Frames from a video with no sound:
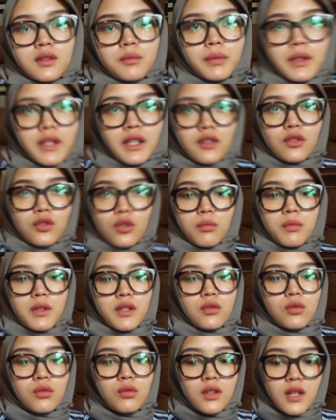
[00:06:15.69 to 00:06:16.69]
pengen coba
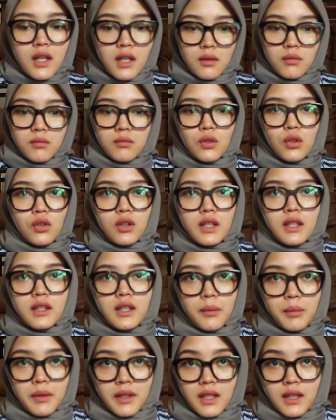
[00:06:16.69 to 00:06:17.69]
juga boleh
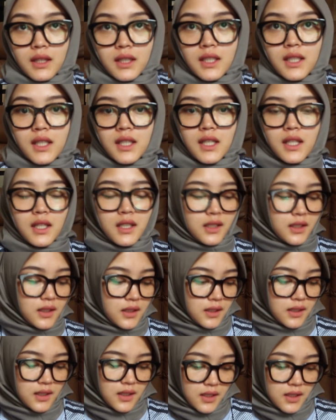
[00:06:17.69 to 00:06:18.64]
tapi nanti ya guys